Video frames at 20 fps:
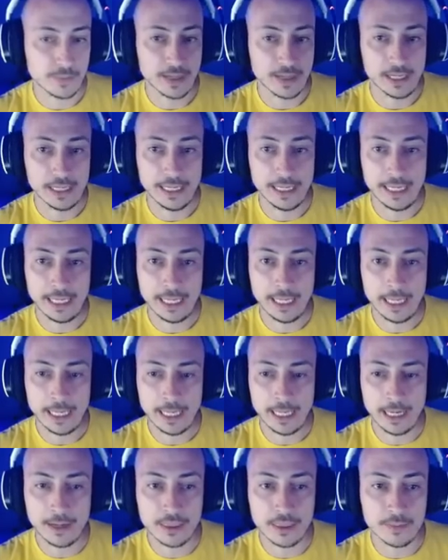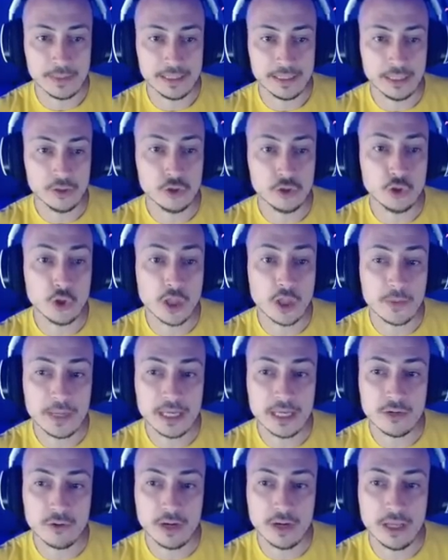mal. Eh, al cementerio
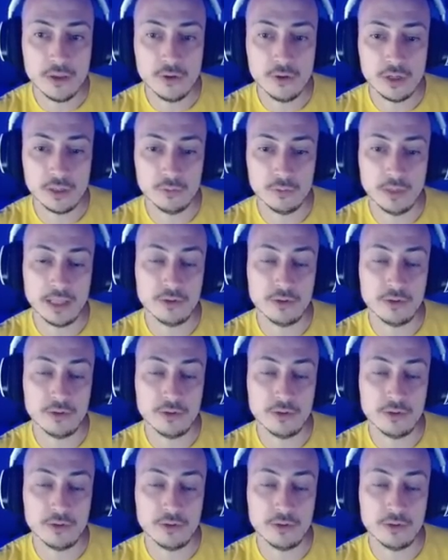todavía no ha ido ninguna de